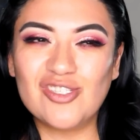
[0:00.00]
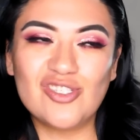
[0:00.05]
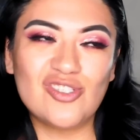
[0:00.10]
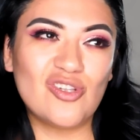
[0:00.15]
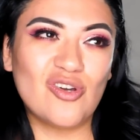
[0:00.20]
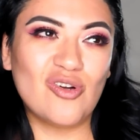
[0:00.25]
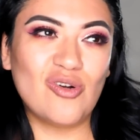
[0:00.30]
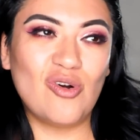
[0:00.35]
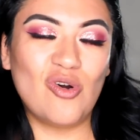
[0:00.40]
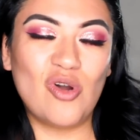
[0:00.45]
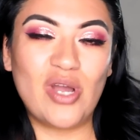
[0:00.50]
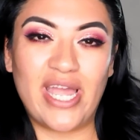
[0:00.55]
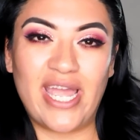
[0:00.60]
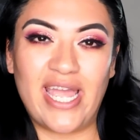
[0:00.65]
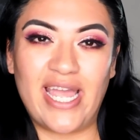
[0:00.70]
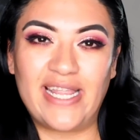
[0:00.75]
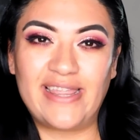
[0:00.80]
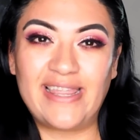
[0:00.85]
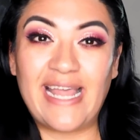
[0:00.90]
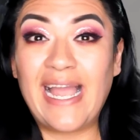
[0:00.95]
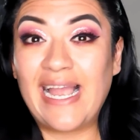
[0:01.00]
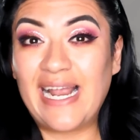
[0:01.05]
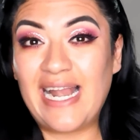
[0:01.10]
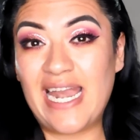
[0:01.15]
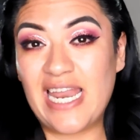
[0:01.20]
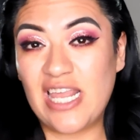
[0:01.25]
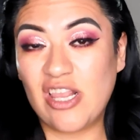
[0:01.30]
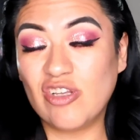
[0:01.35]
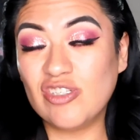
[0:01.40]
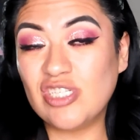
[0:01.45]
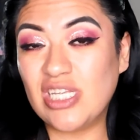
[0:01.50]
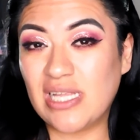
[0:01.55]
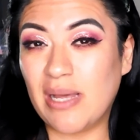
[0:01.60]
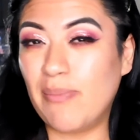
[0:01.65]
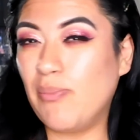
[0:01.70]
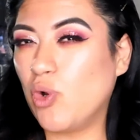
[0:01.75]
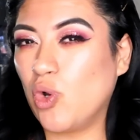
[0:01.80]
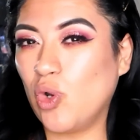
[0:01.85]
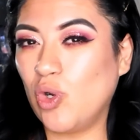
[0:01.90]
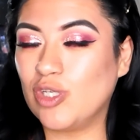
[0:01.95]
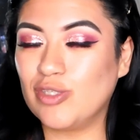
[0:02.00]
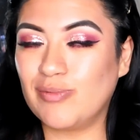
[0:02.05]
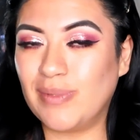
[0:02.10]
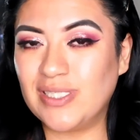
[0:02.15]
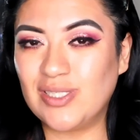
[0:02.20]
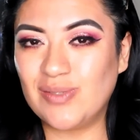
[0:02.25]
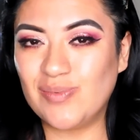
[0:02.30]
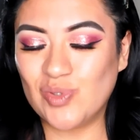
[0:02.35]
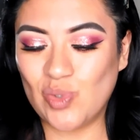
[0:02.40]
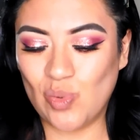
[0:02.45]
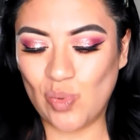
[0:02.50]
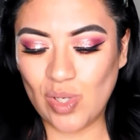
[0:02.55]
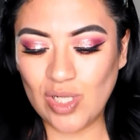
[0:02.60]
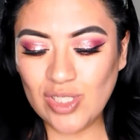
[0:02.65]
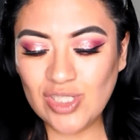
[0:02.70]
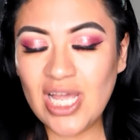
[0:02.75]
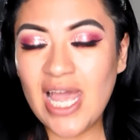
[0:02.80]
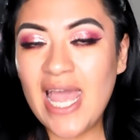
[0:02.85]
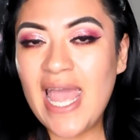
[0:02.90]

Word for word: no eh, tan claritos ni tampoco los más oscuros.